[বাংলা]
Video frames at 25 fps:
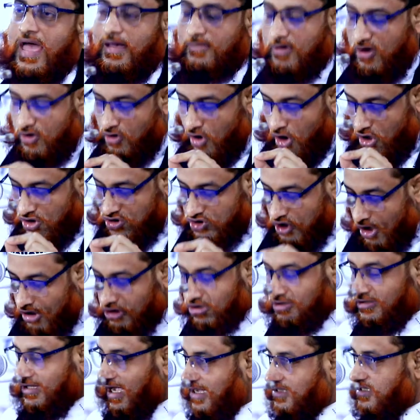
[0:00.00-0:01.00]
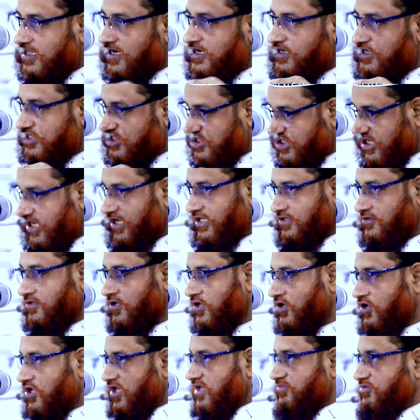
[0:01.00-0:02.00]
এবং অসৎ কাজের নিষেধ
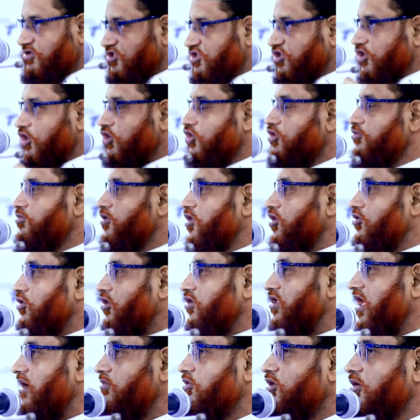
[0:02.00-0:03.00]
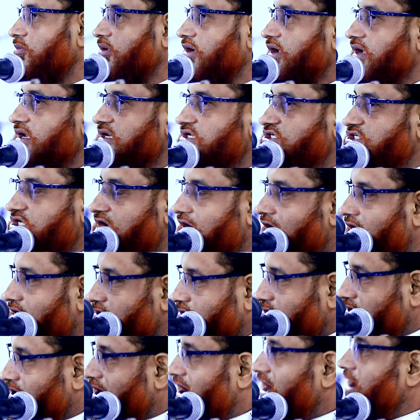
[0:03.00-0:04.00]
এই বিষয়ের উপর কথা বলবো ইনশা
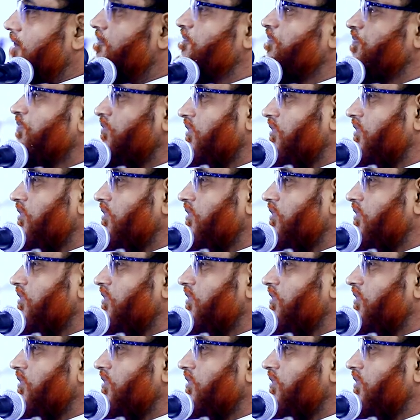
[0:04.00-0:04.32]
আল্লাহ